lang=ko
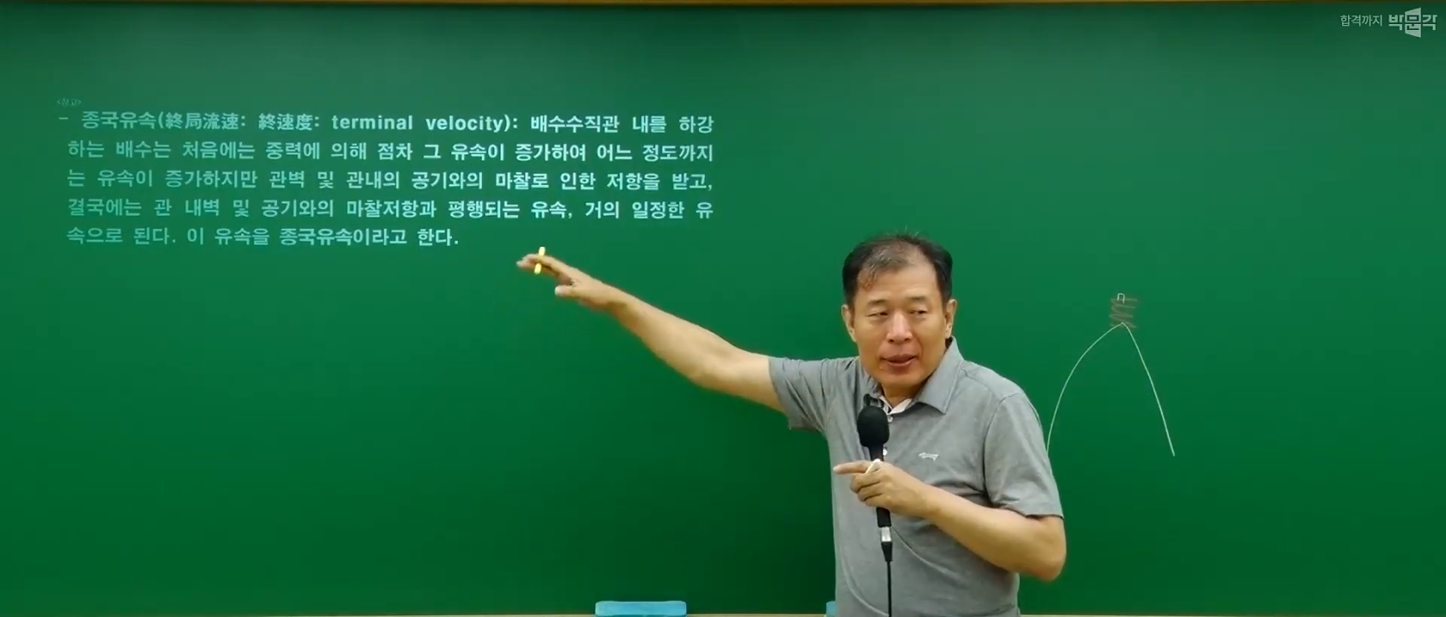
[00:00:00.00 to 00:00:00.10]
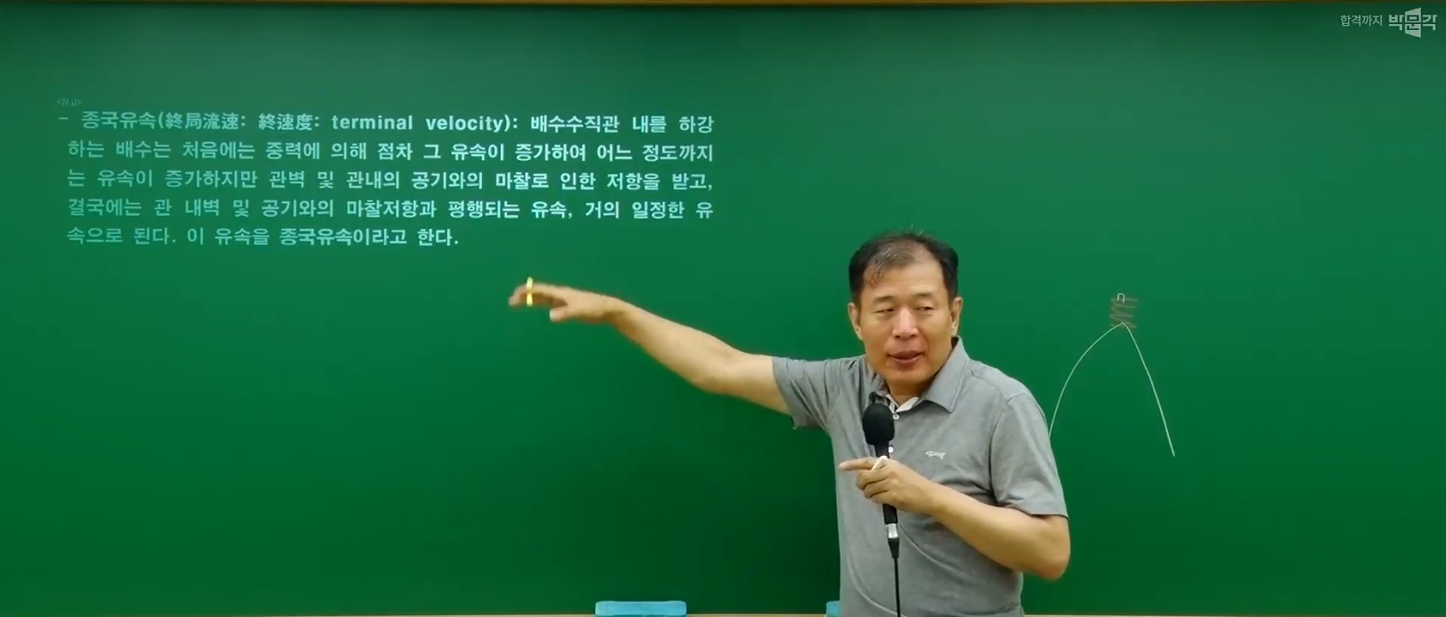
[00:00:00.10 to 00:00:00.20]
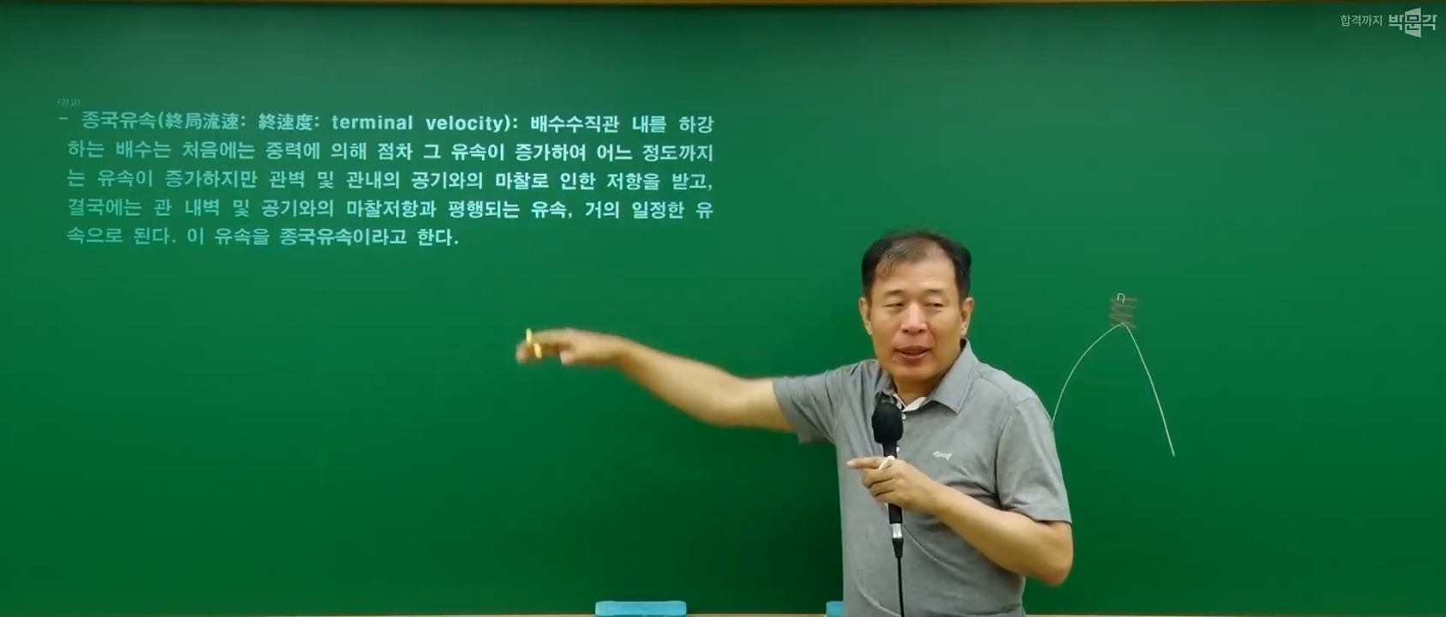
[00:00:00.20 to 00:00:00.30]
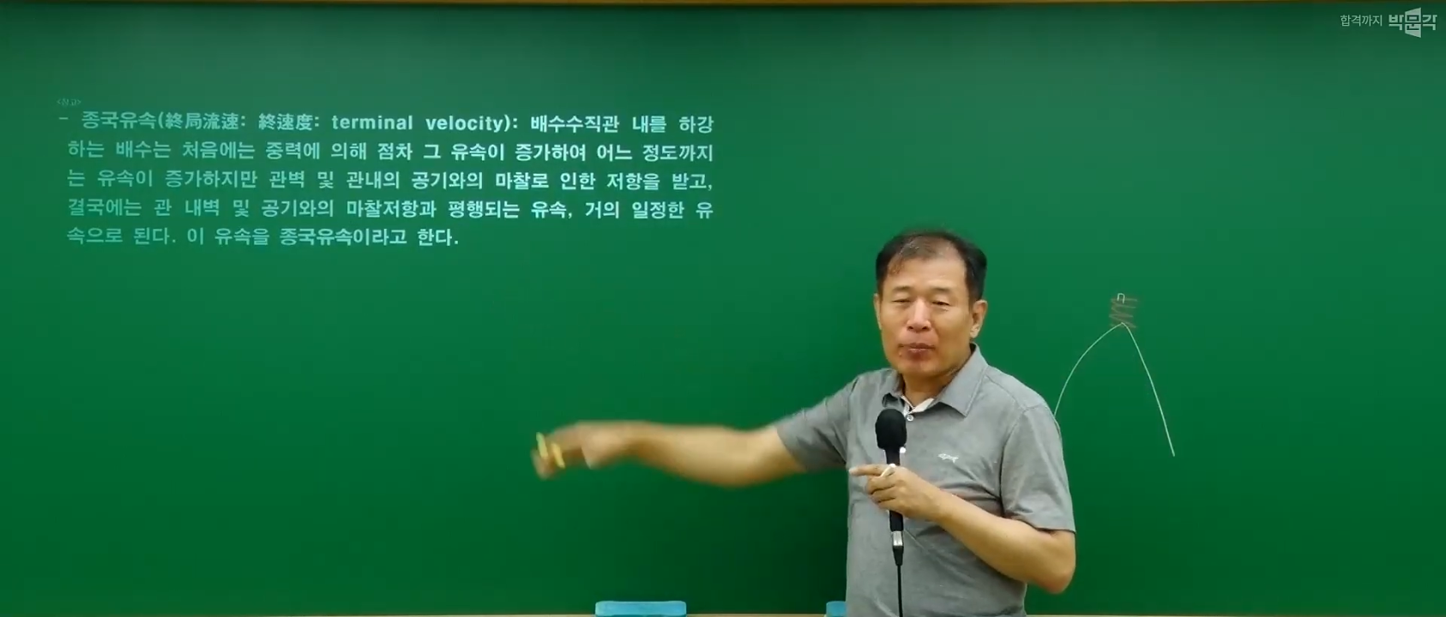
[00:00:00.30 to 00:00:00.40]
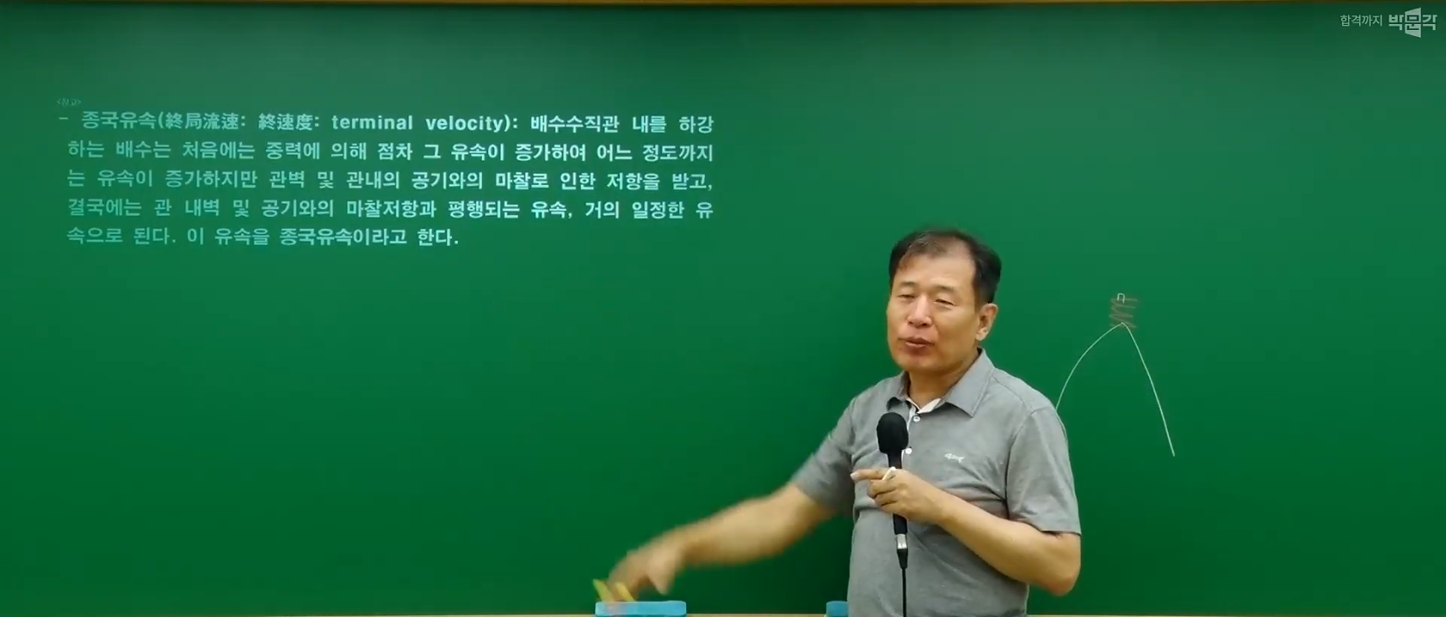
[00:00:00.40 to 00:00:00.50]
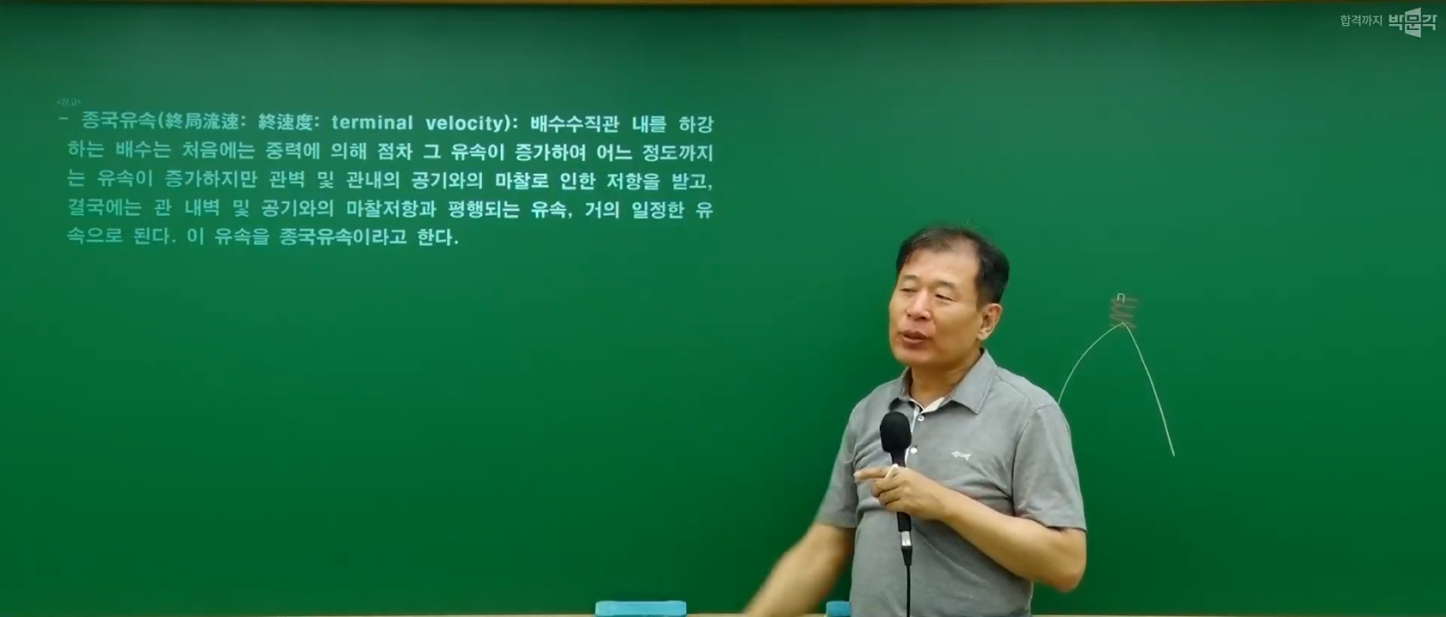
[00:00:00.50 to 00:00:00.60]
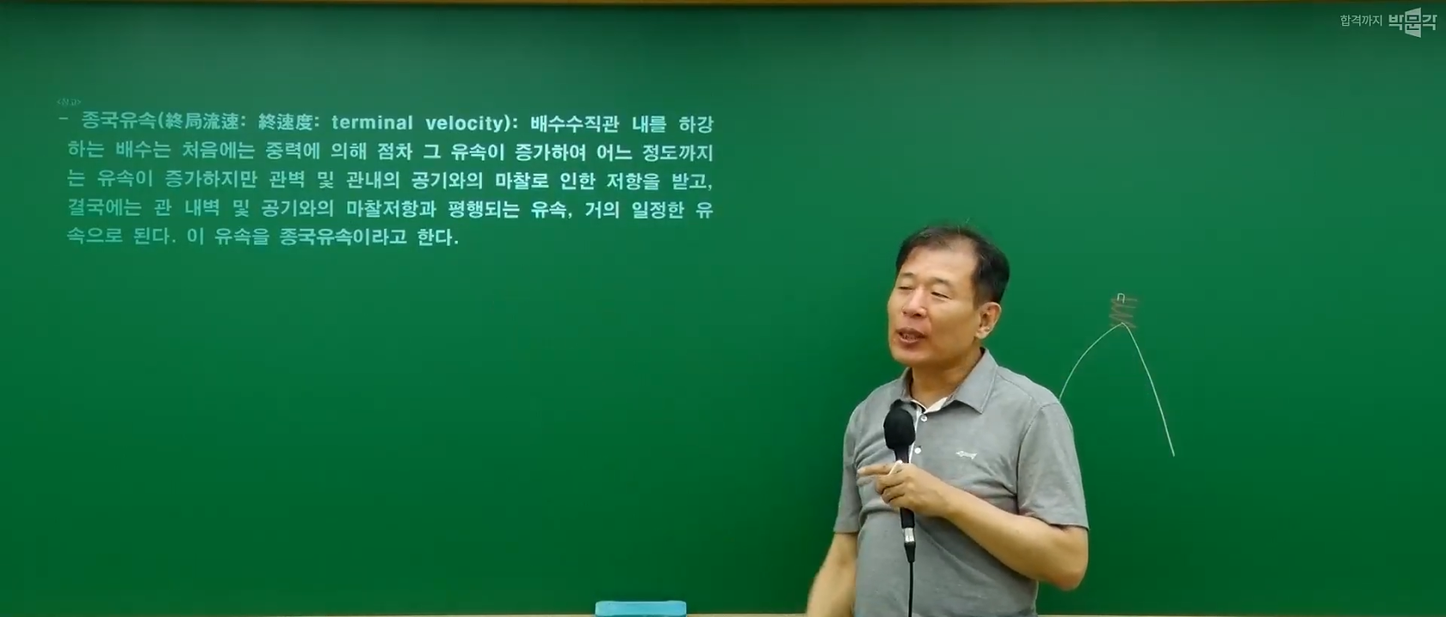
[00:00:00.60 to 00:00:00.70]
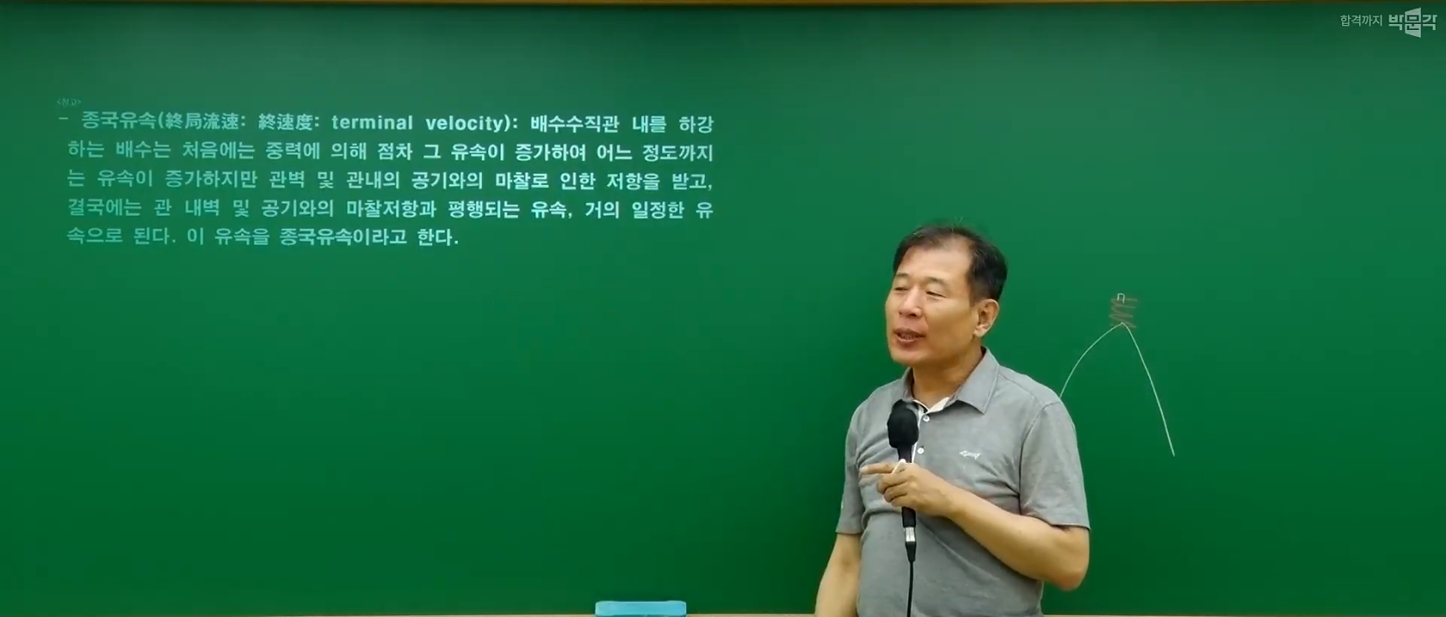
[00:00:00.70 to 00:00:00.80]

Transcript: 이게 무슨